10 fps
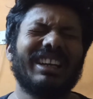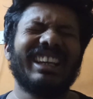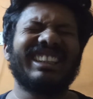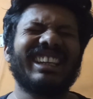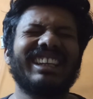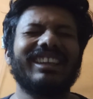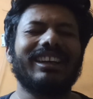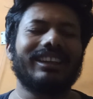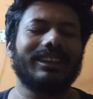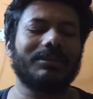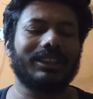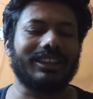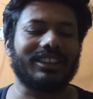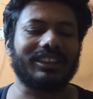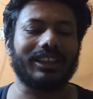मन ऐसा है कि खाने का मन
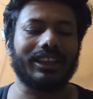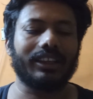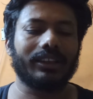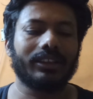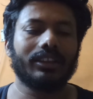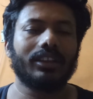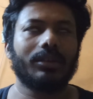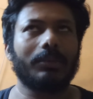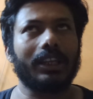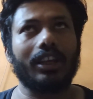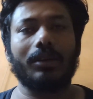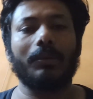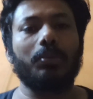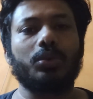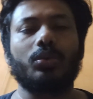कर जाता है यार बाकी कल
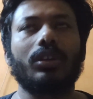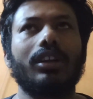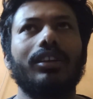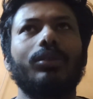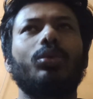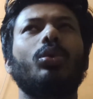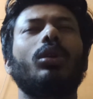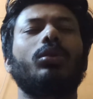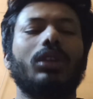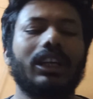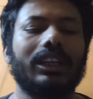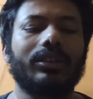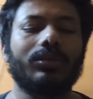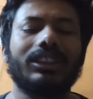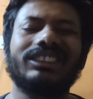मैं पूछूंगा तो थोड़ा थोड़ा खा
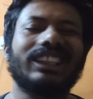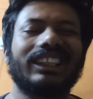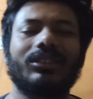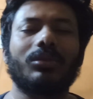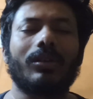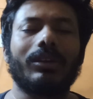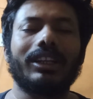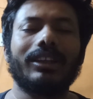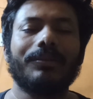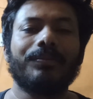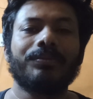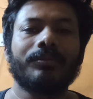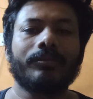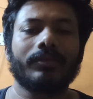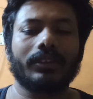लेता हूँ लेकिन ज़्यादा तो खाऊँगा
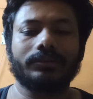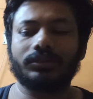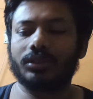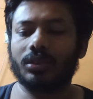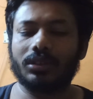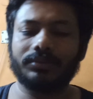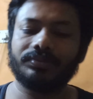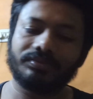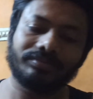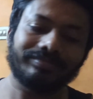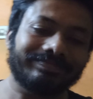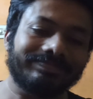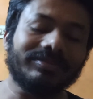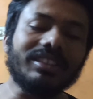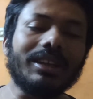नहीं और
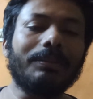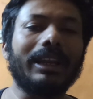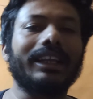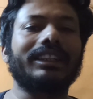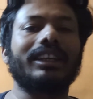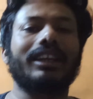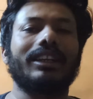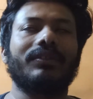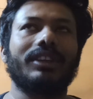पहले करते हैं खाना